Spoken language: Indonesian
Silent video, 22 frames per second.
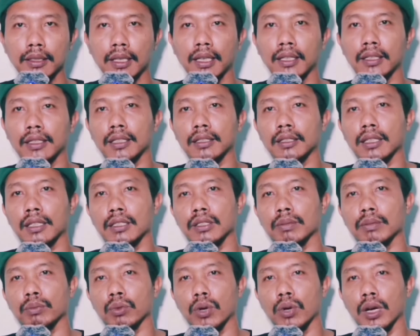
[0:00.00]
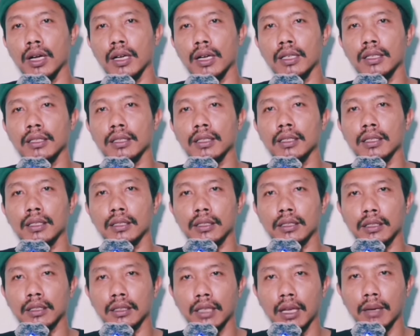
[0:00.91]
Dan kita semua
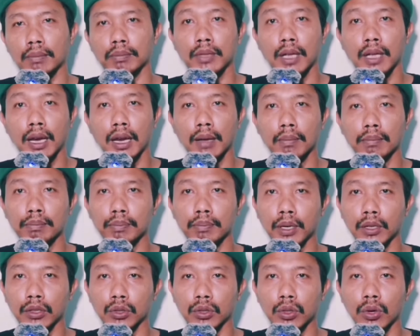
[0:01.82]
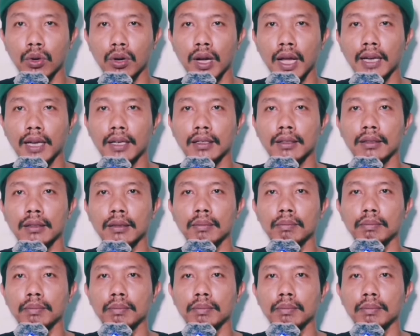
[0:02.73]
tetap dalam pertolongan,